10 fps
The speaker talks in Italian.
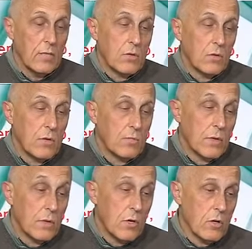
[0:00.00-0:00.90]
Per cui lo
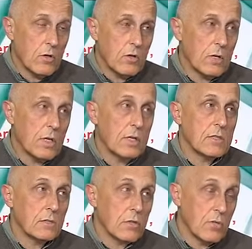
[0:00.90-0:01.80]
pneumologo
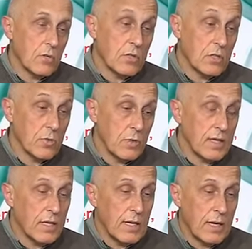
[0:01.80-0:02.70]
li sottopone a una
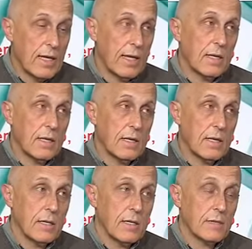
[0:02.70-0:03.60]
spirometria che è
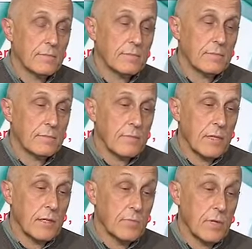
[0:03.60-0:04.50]
il
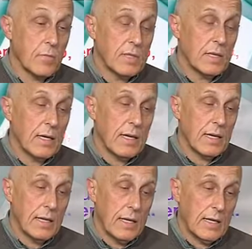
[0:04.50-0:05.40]
la spirometria
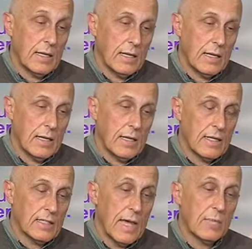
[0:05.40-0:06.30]
che è
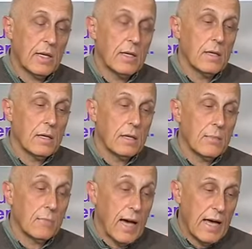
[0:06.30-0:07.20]
l'esame
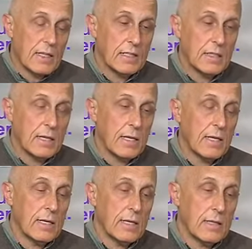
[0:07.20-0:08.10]
base
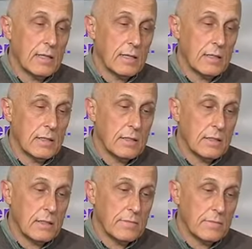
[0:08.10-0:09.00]

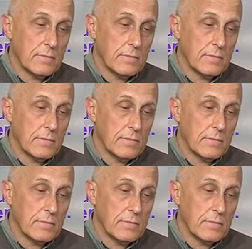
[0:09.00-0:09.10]
della,